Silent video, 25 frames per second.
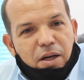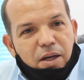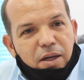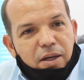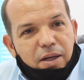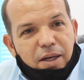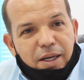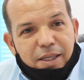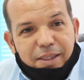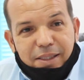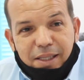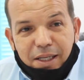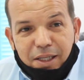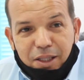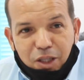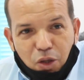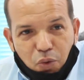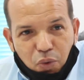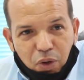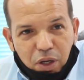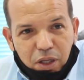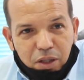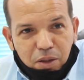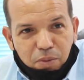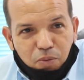على خاصه
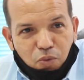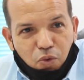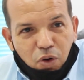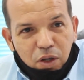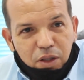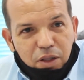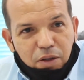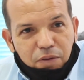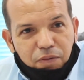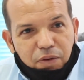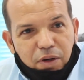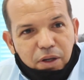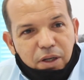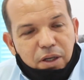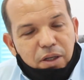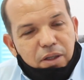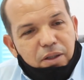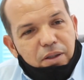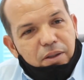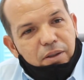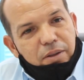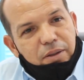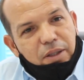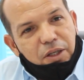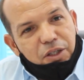توعيه المواطن في
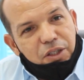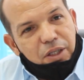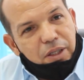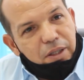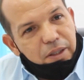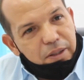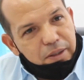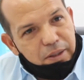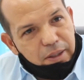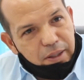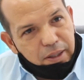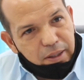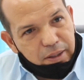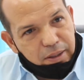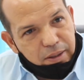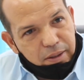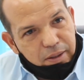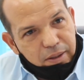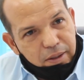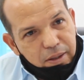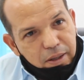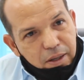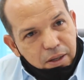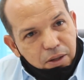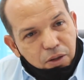الترشيد الاستهلاك
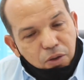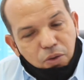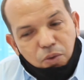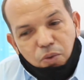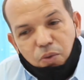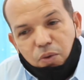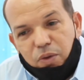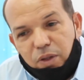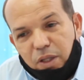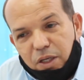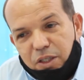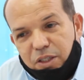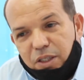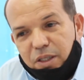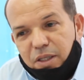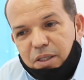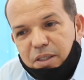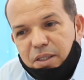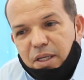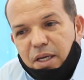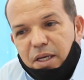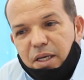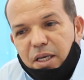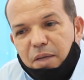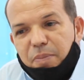نقولوا الترشيد
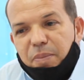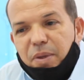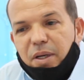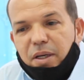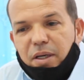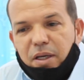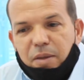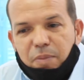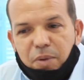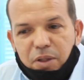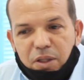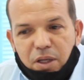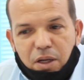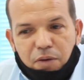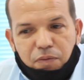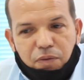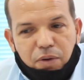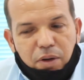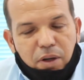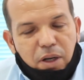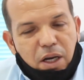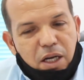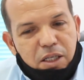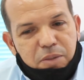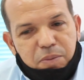الاستهلاك كما كما
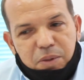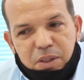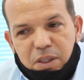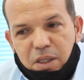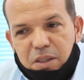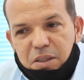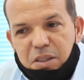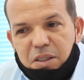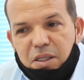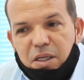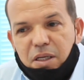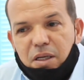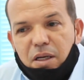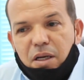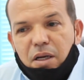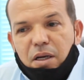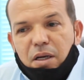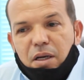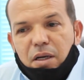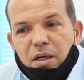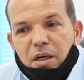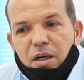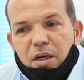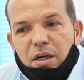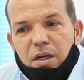تعرف حسب الستاتستيك
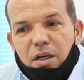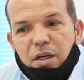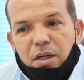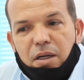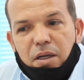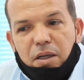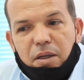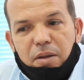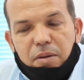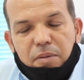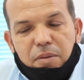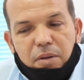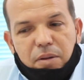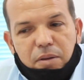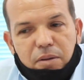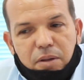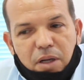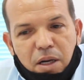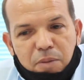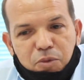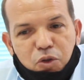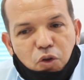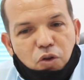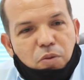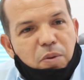انا
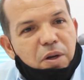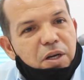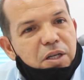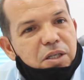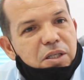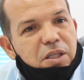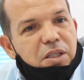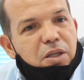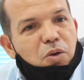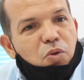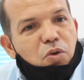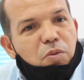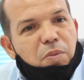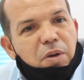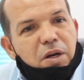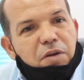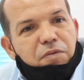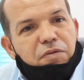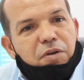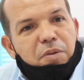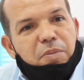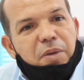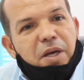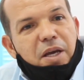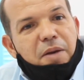
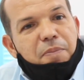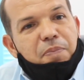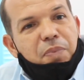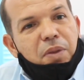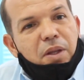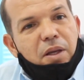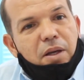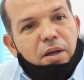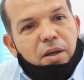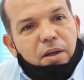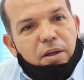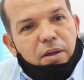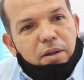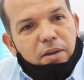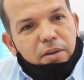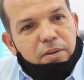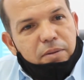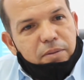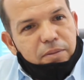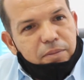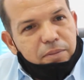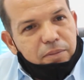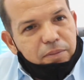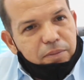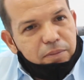85
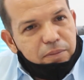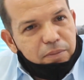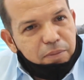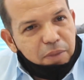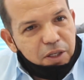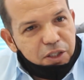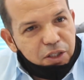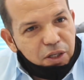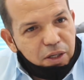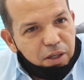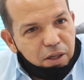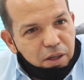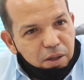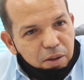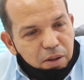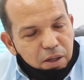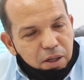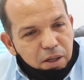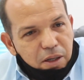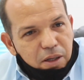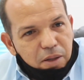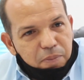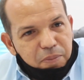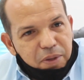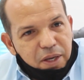86% ماشي
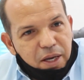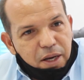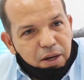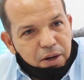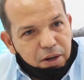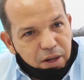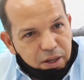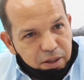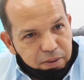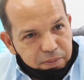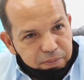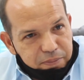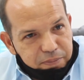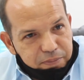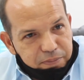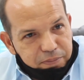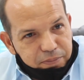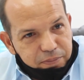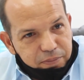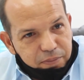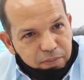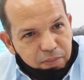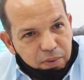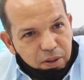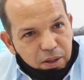للمياه الري
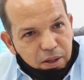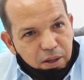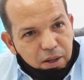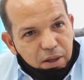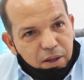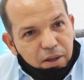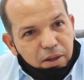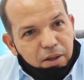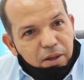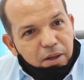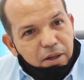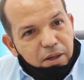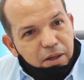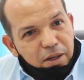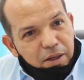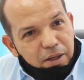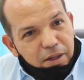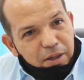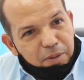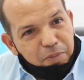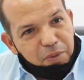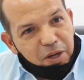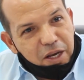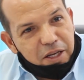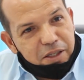
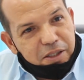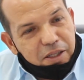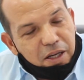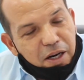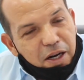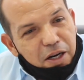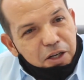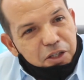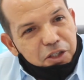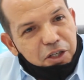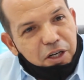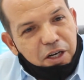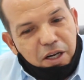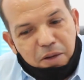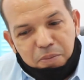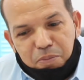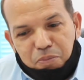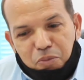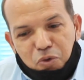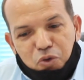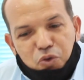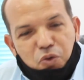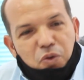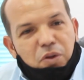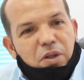المياه الصالحه
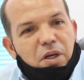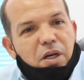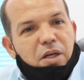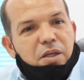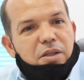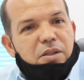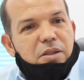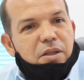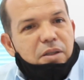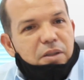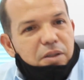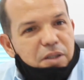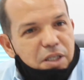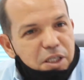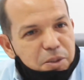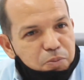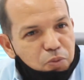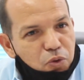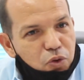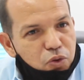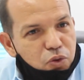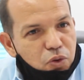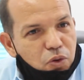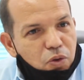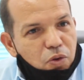للشراب بورسنتاج 10%
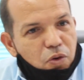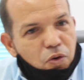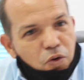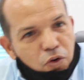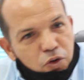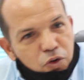11%